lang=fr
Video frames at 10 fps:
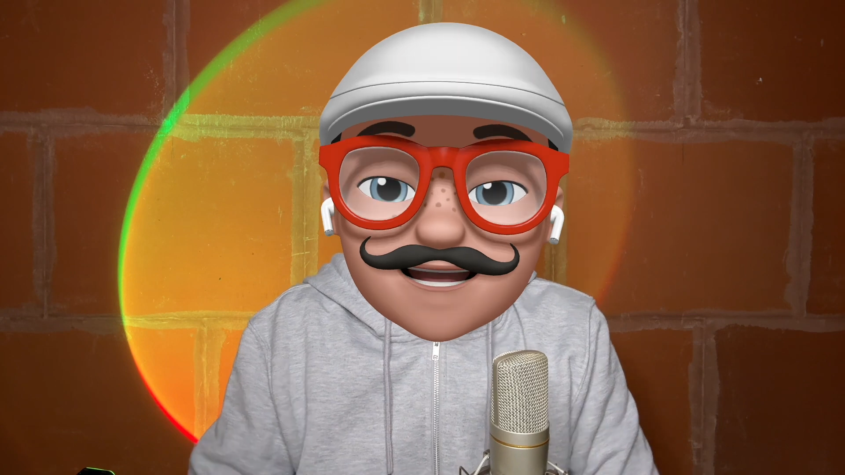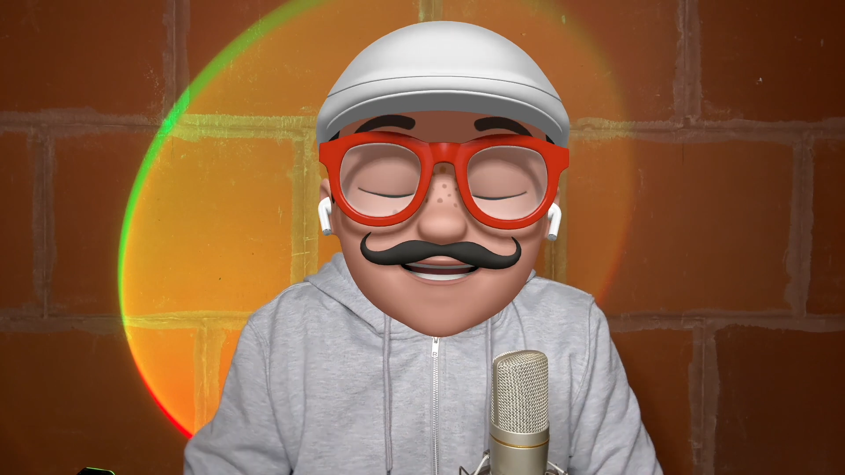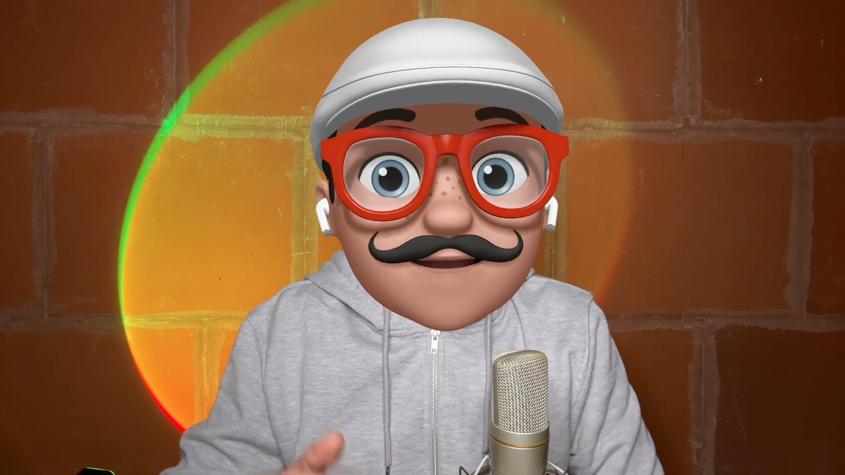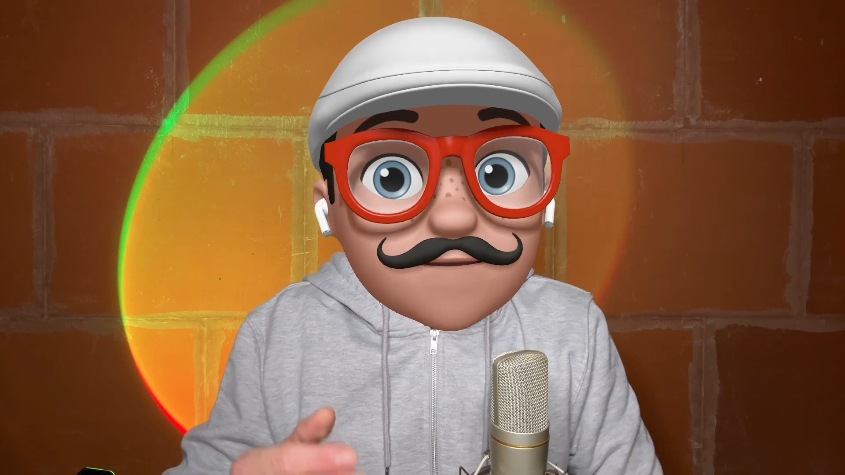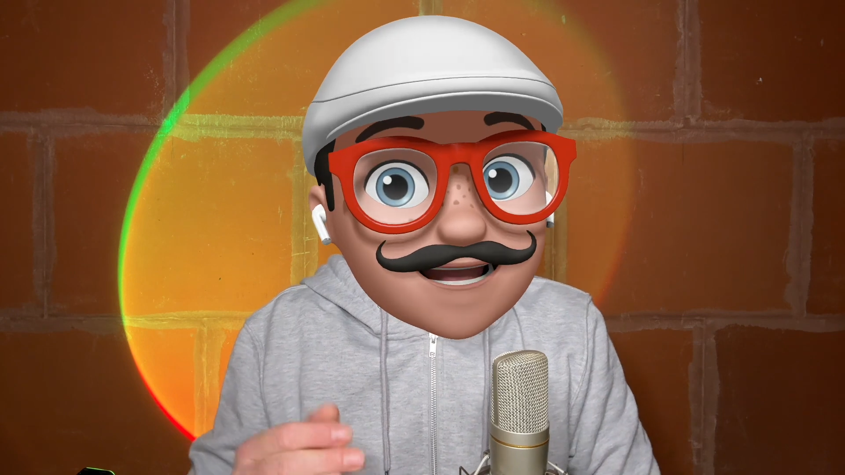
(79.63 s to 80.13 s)

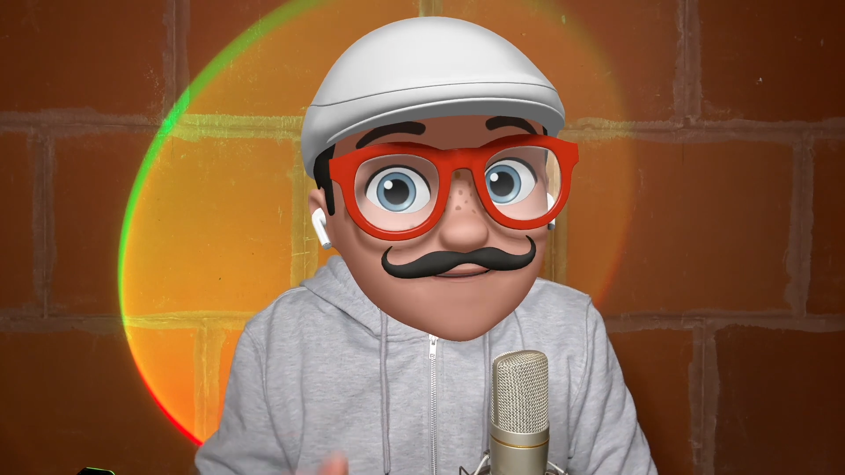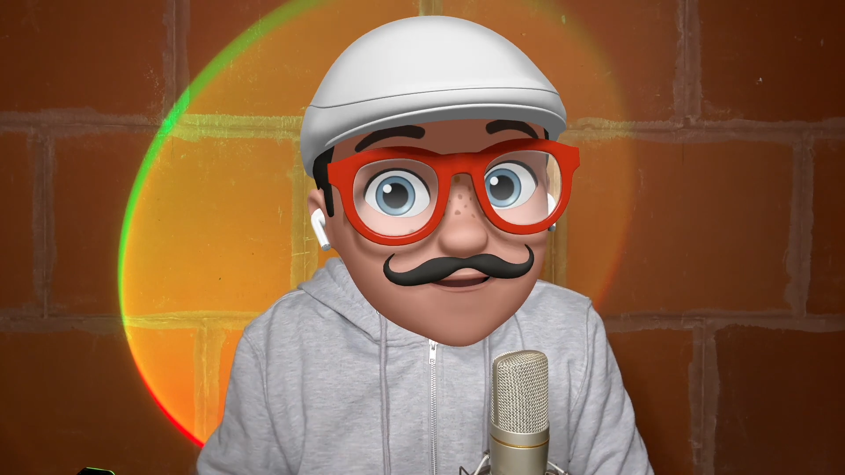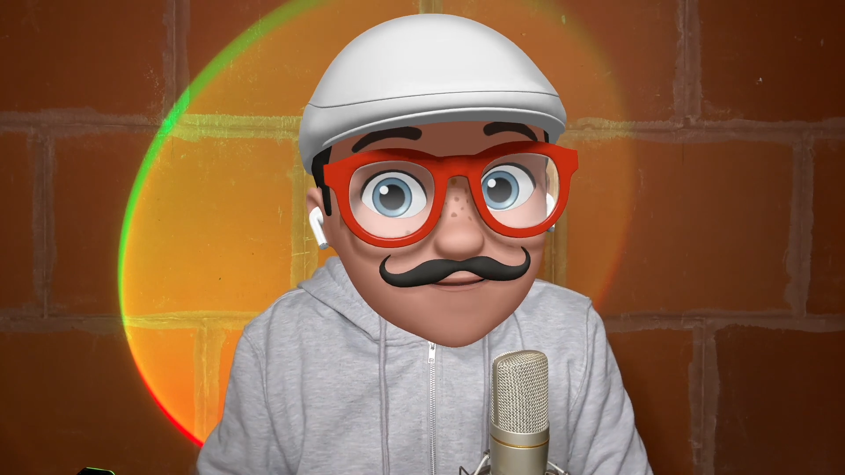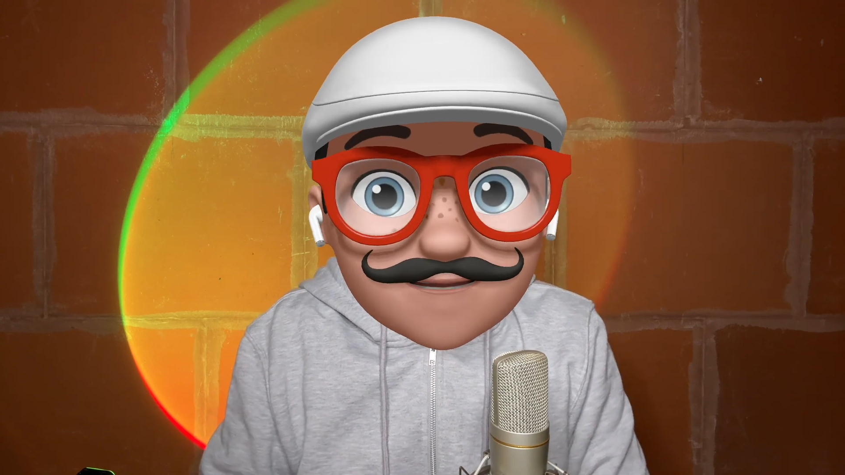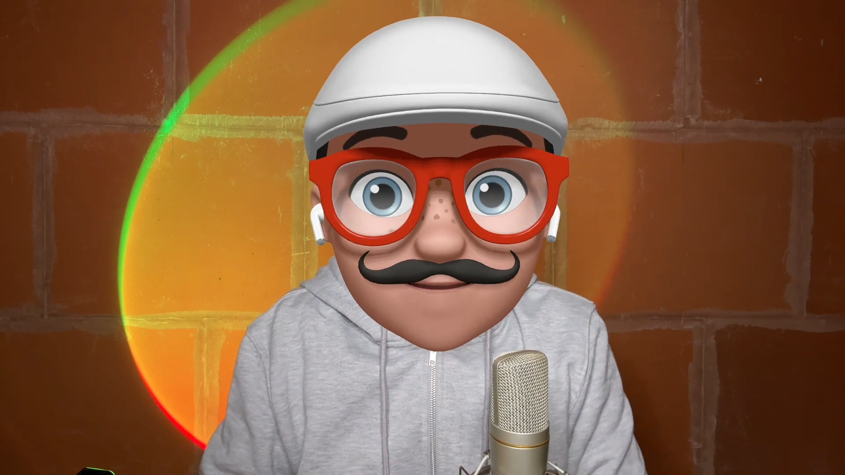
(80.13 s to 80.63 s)
c'est pas
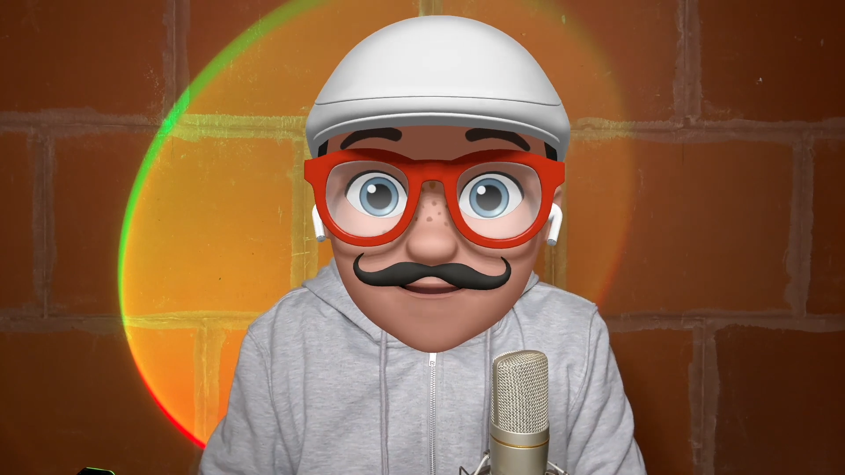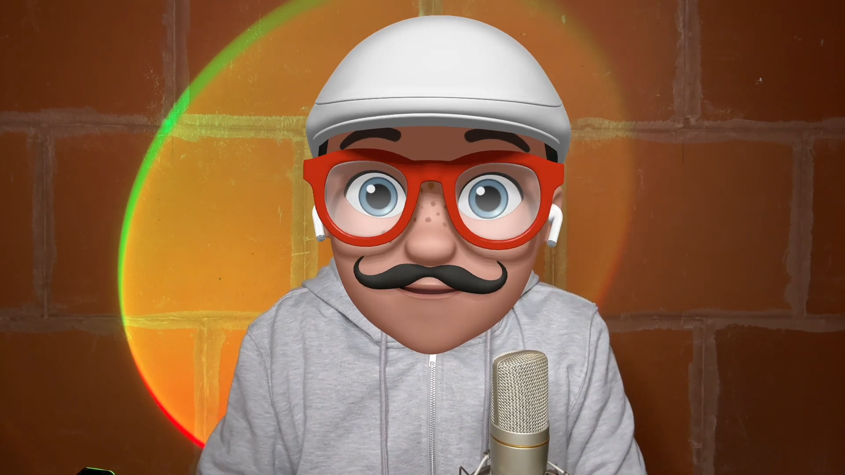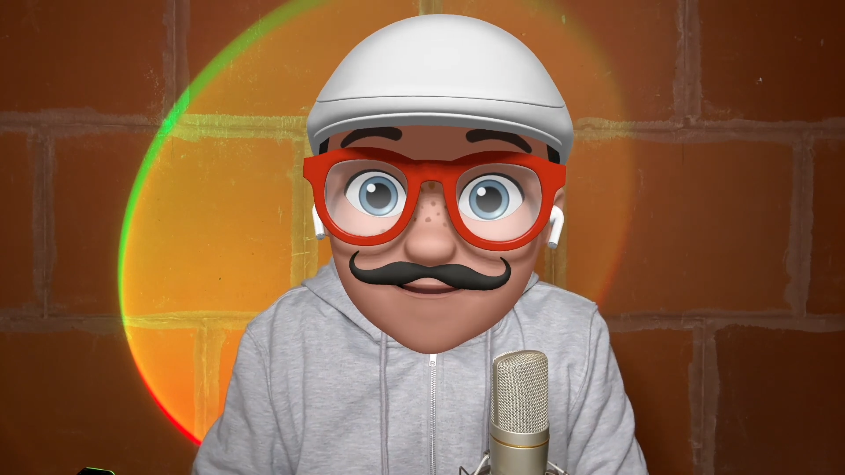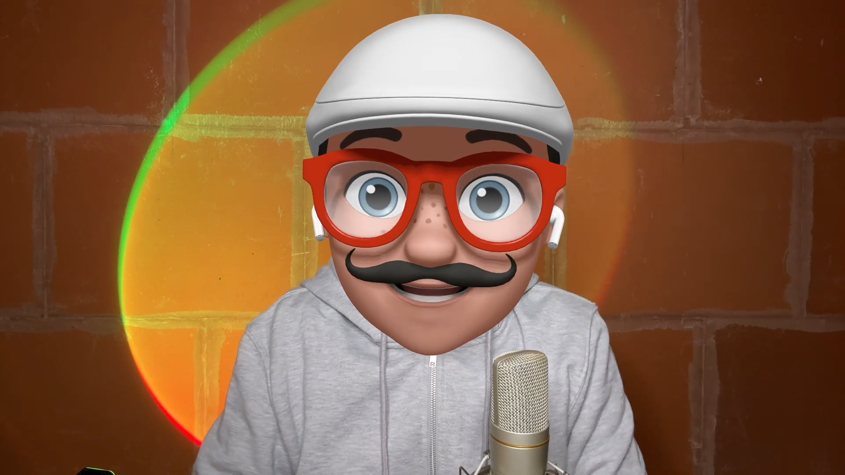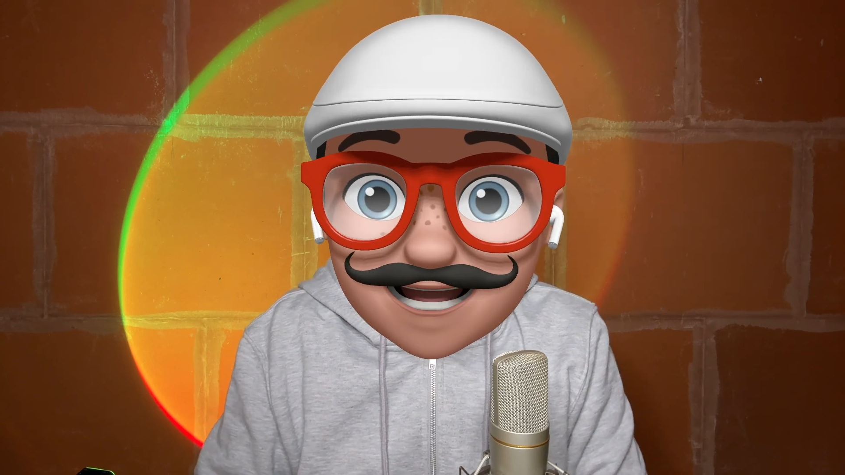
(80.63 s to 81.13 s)
forcément
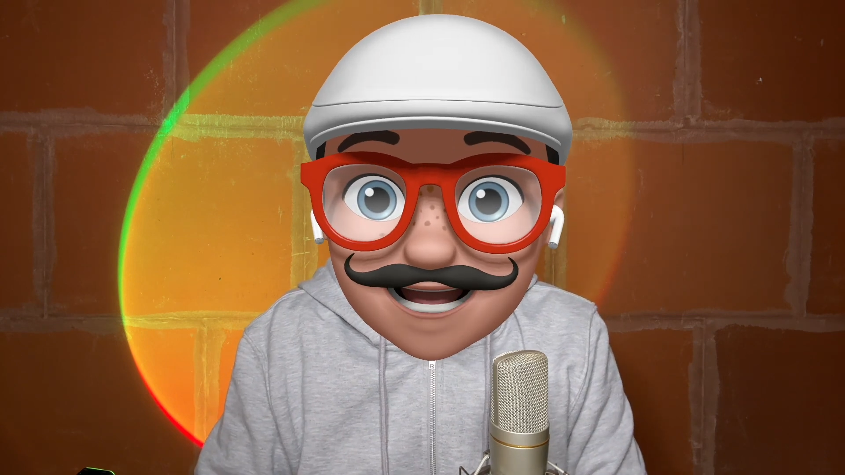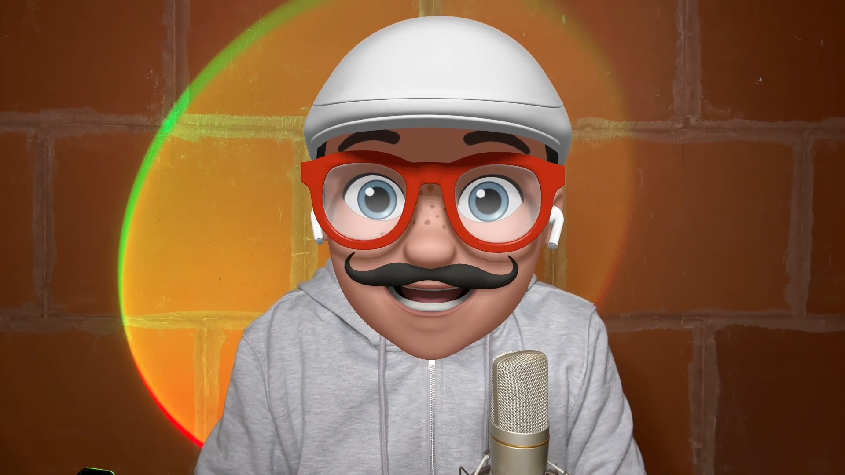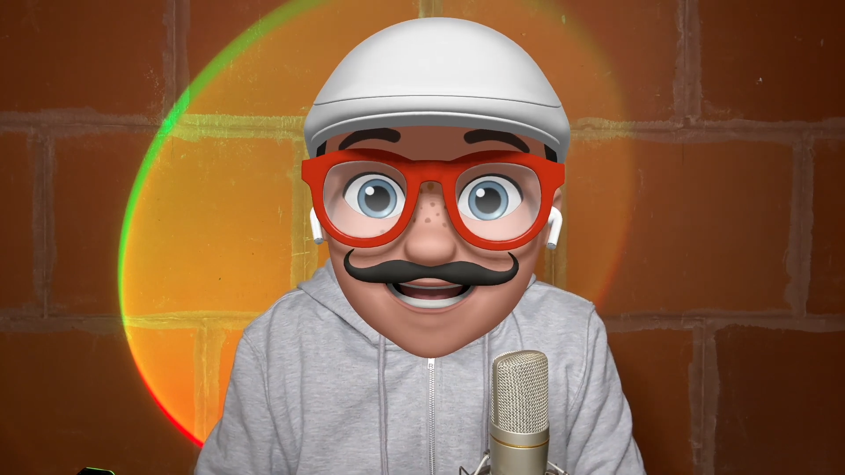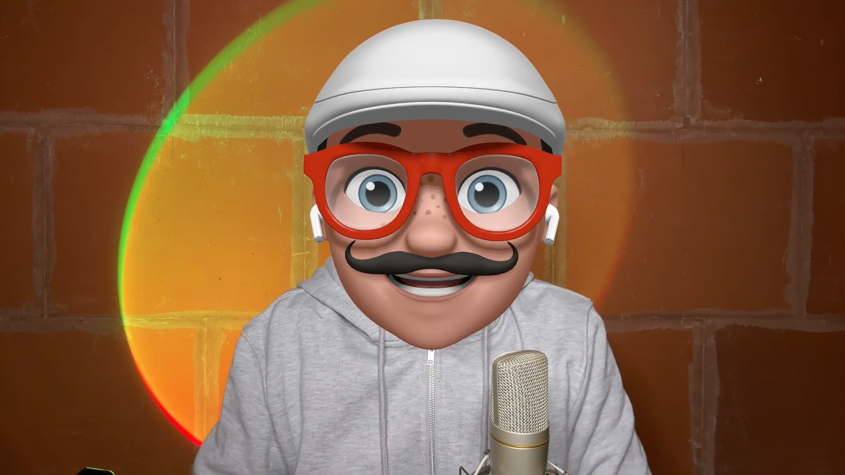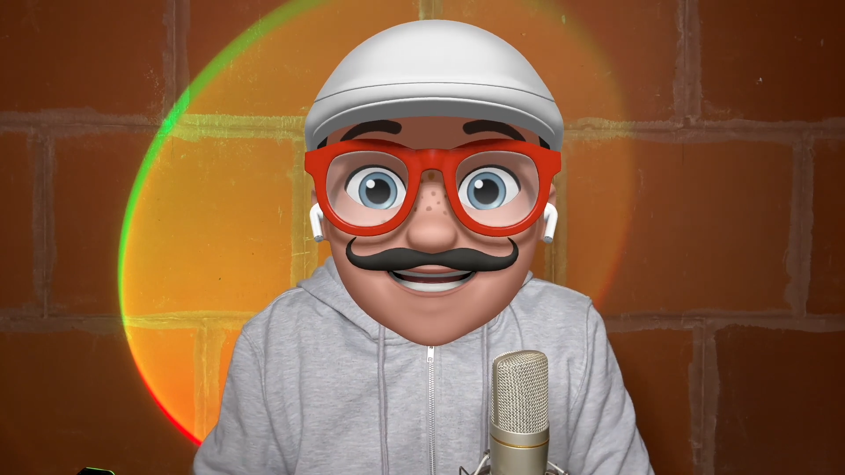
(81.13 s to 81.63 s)
le cas